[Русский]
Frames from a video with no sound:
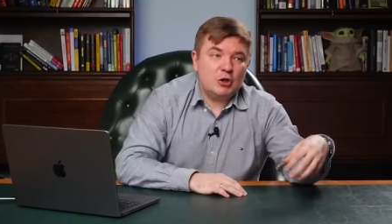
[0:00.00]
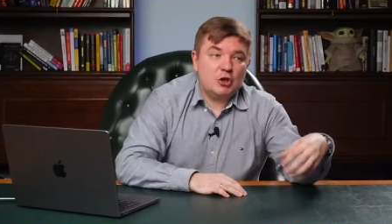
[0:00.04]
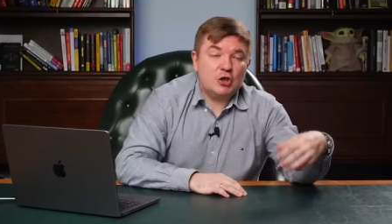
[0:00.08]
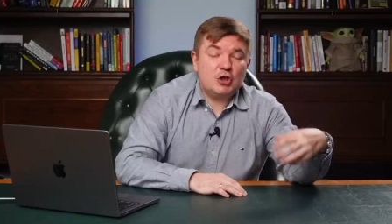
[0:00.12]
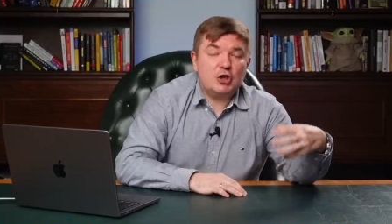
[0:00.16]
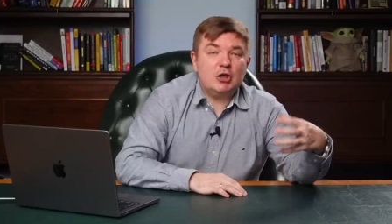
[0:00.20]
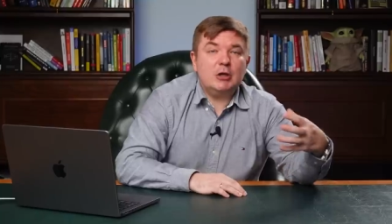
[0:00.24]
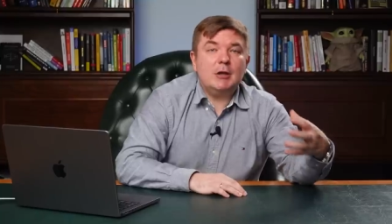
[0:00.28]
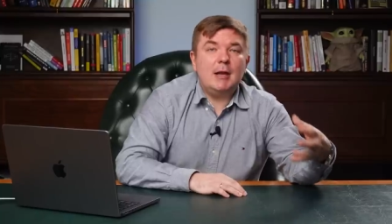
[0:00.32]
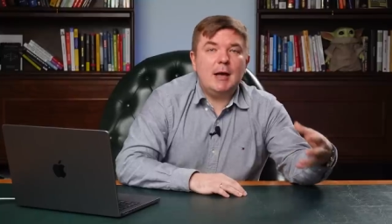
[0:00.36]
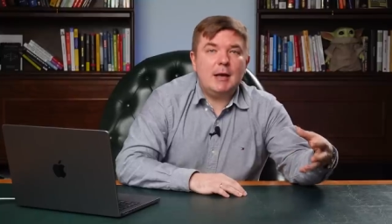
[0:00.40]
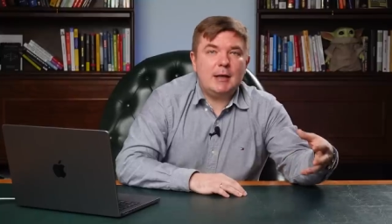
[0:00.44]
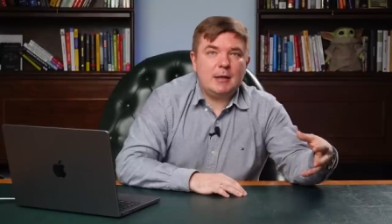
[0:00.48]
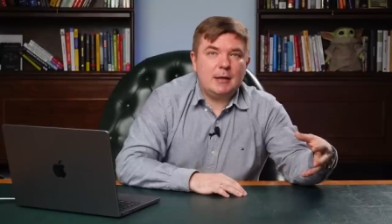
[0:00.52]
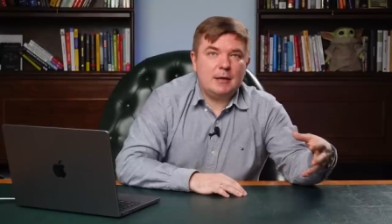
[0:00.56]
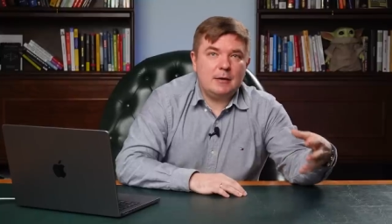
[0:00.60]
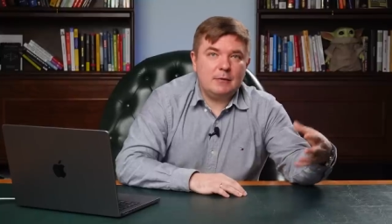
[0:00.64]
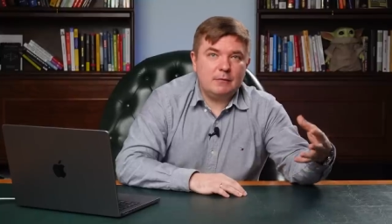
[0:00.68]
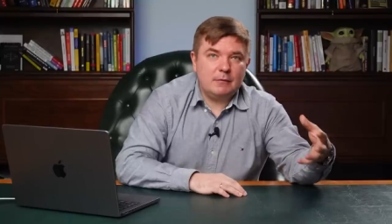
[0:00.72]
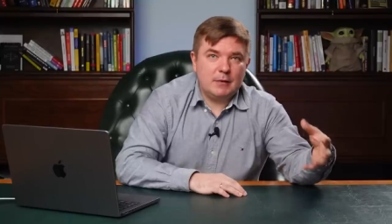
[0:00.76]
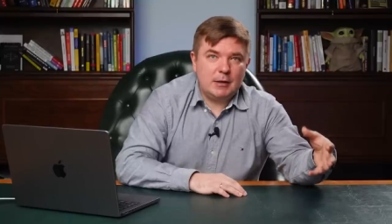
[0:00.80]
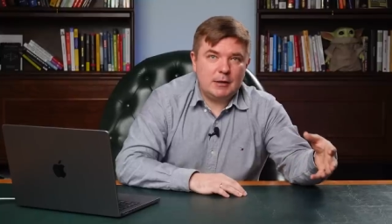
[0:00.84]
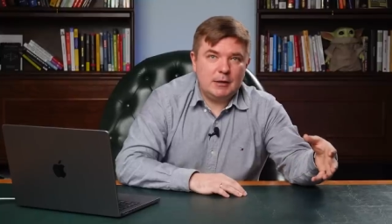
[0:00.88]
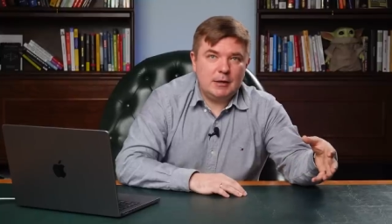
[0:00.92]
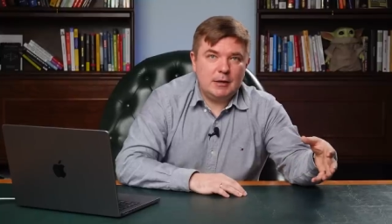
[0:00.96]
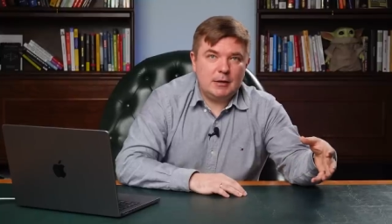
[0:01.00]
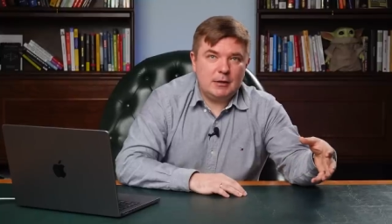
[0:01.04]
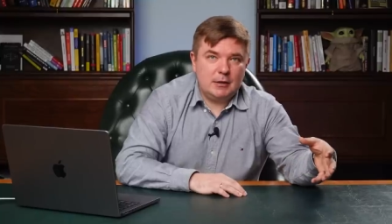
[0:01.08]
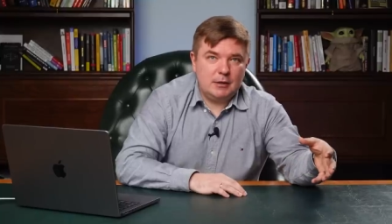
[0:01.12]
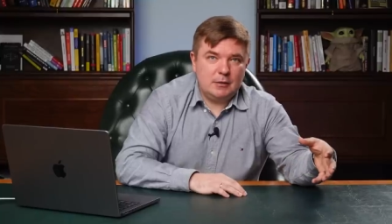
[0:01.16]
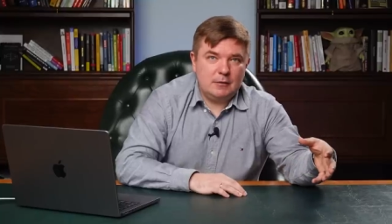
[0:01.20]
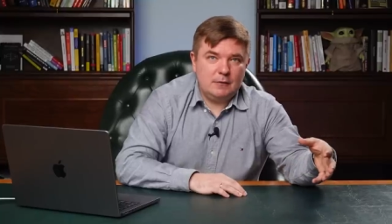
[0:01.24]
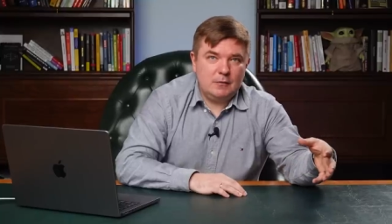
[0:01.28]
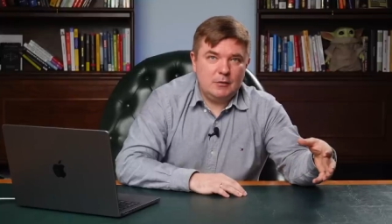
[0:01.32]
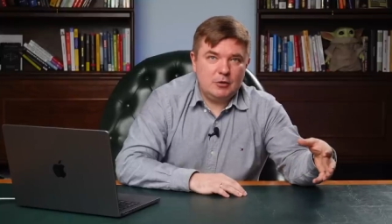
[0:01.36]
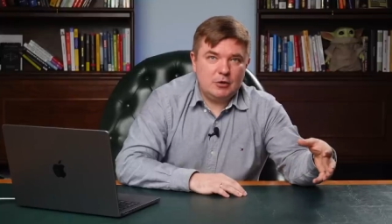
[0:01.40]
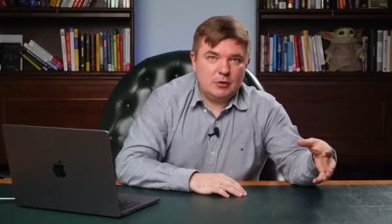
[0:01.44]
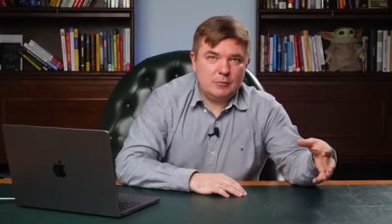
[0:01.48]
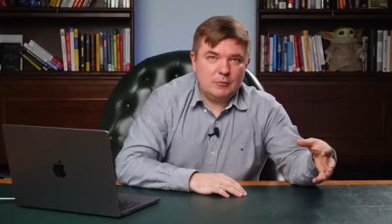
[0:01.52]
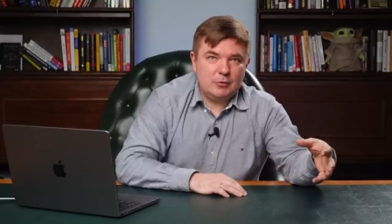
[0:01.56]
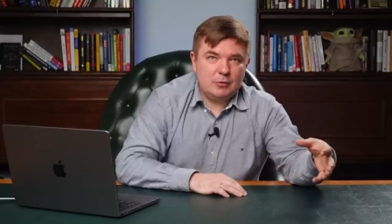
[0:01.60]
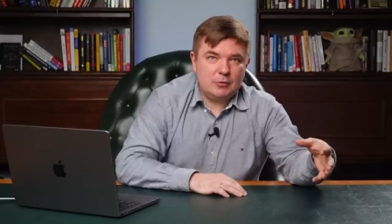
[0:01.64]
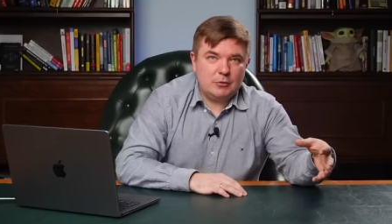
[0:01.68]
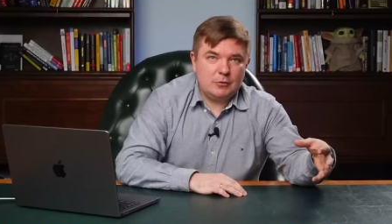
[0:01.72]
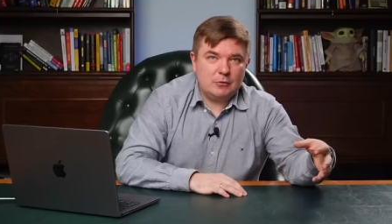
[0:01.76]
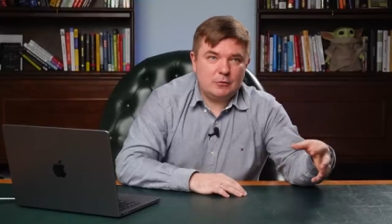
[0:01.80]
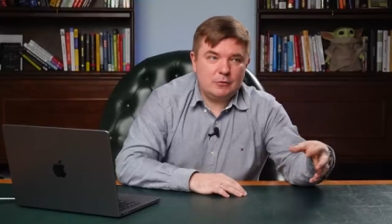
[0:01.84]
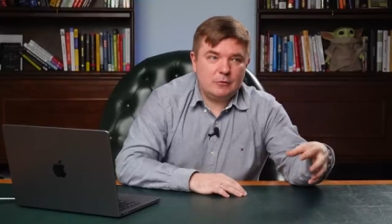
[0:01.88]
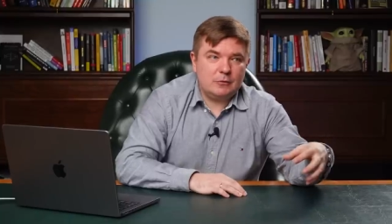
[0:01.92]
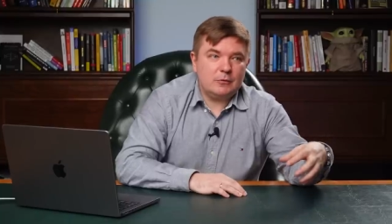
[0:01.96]
желание владеть
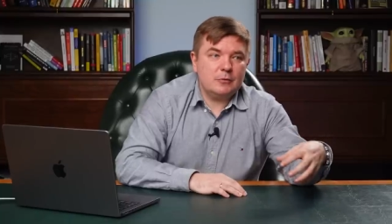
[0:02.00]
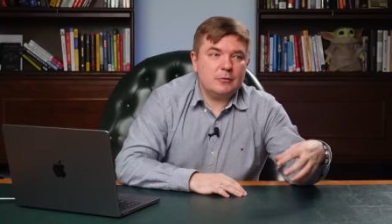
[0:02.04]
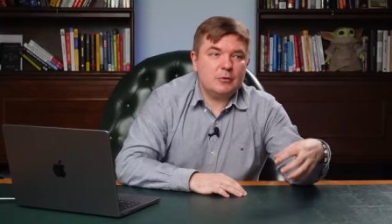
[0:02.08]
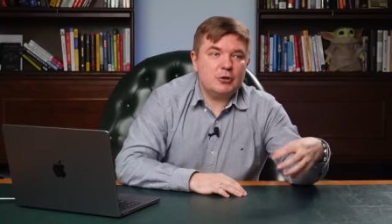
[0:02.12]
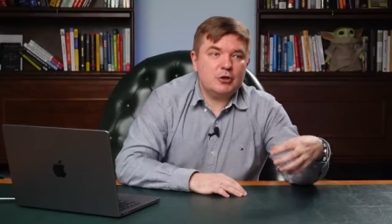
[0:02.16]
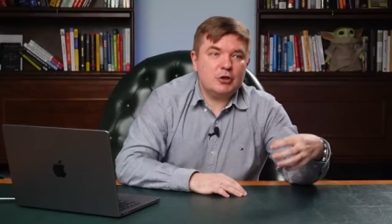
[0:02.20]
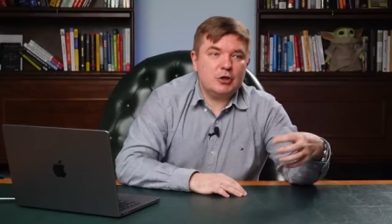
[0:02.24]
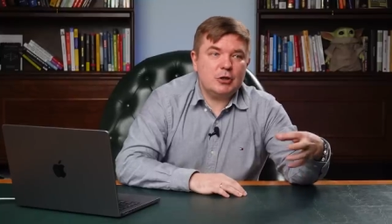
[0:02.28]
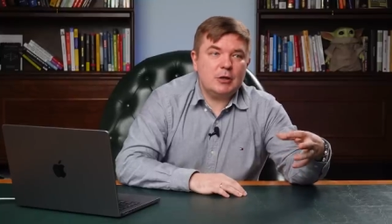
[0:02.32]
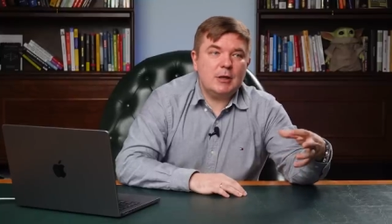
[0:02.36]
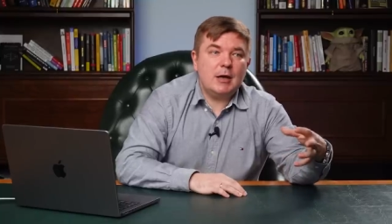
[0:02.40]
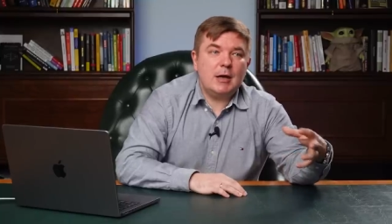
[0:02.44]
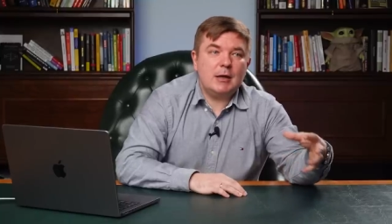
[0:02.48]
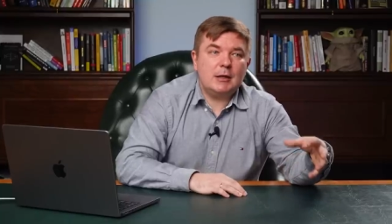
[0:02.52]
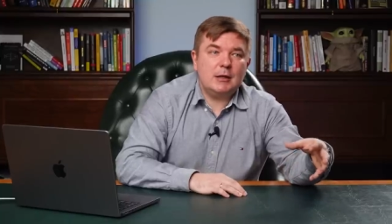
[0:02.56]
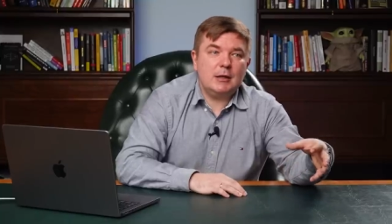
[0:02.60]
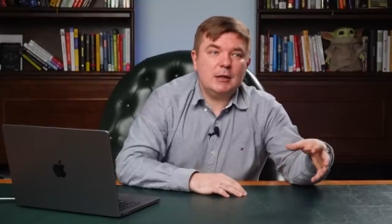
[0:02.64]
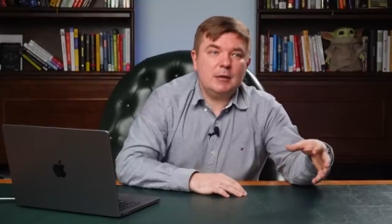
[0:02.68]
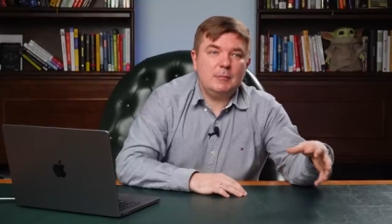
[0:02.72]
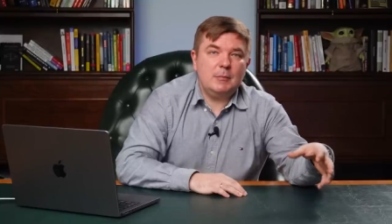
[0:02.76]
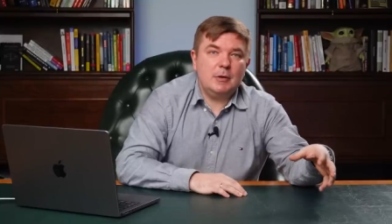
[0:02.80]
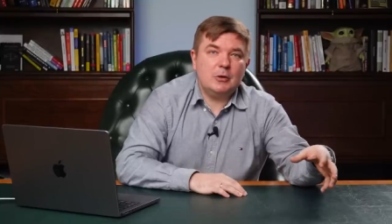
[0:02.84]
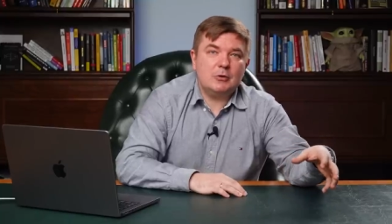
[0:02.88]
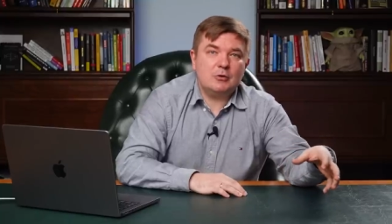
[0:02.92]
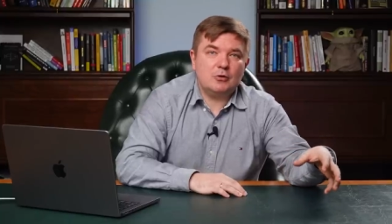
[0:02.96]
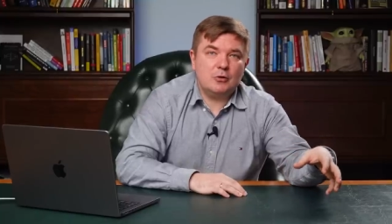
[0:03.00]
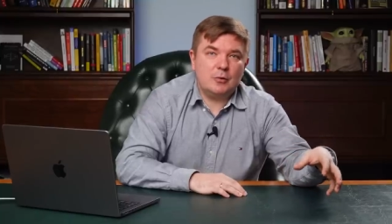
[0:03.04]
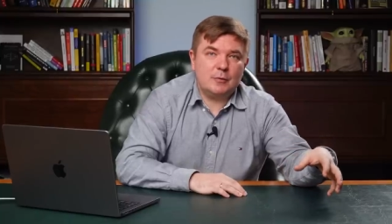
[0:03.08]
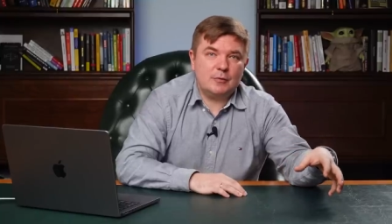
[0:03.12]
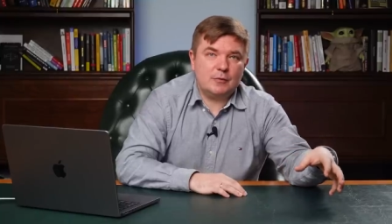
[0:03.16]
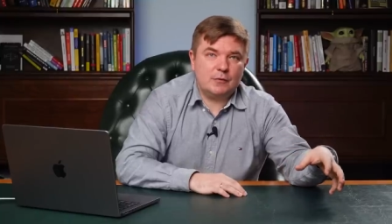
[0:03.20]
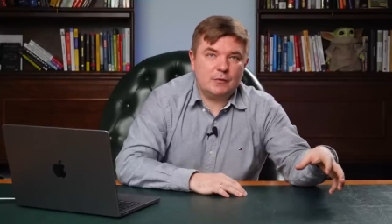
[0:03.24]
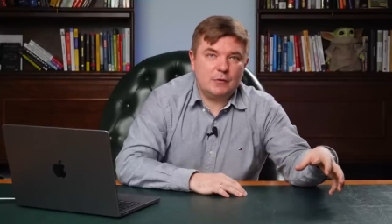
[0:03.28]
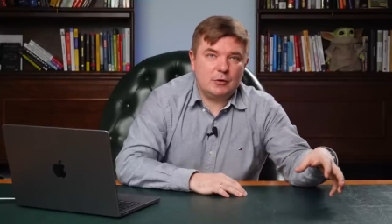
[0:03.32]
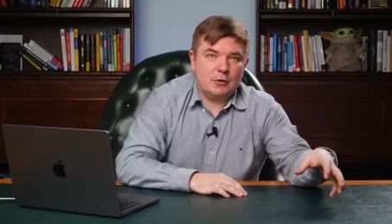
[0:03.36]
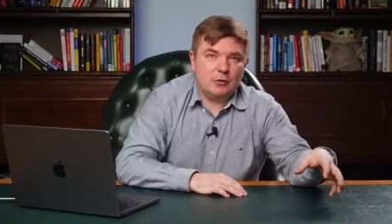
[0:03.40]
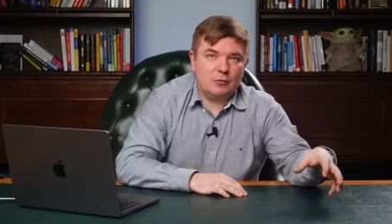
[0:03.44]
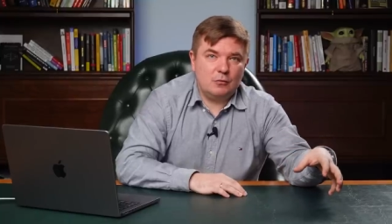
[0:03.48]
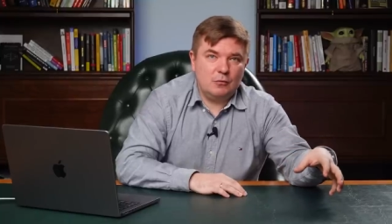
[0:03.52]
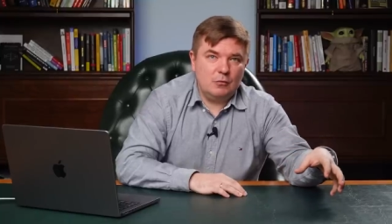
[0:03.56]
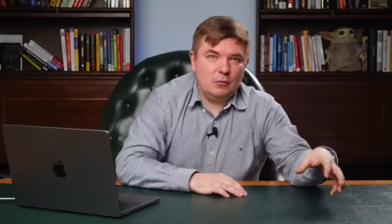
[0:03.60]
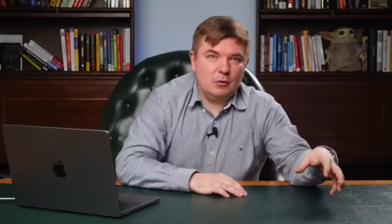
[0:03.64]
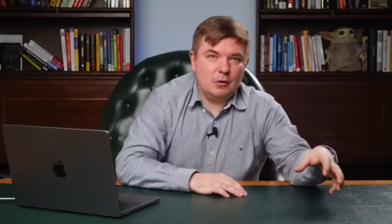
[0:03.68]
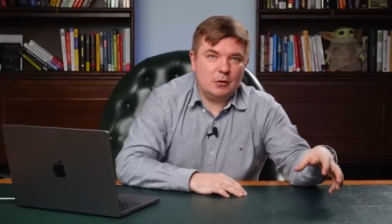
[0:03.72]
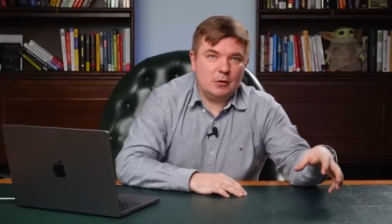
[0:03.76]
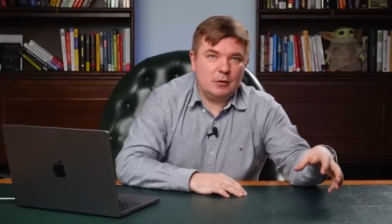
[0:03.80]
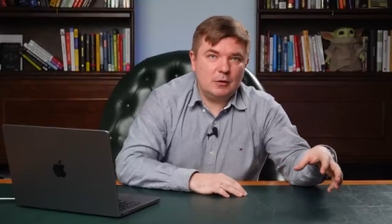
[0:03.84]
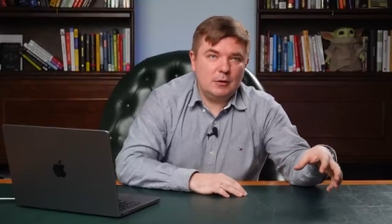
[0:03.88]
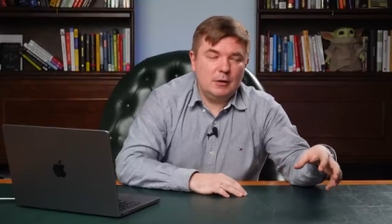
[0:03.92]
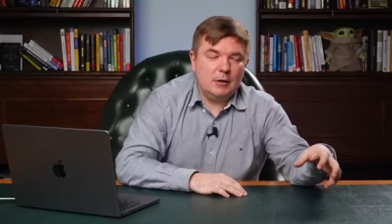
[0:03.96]
недвижимостью, желание иметь собственный
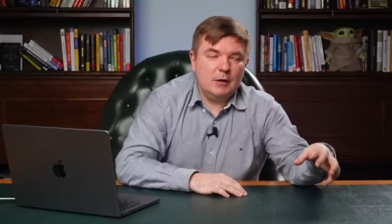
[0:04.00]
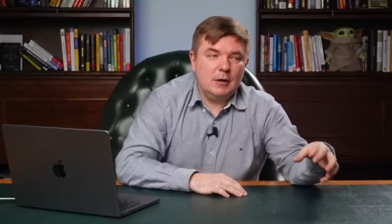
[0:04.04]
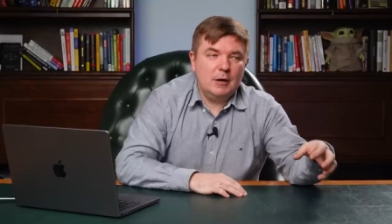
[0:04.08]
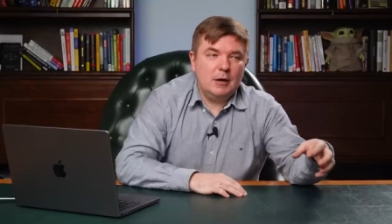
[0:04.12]
угол,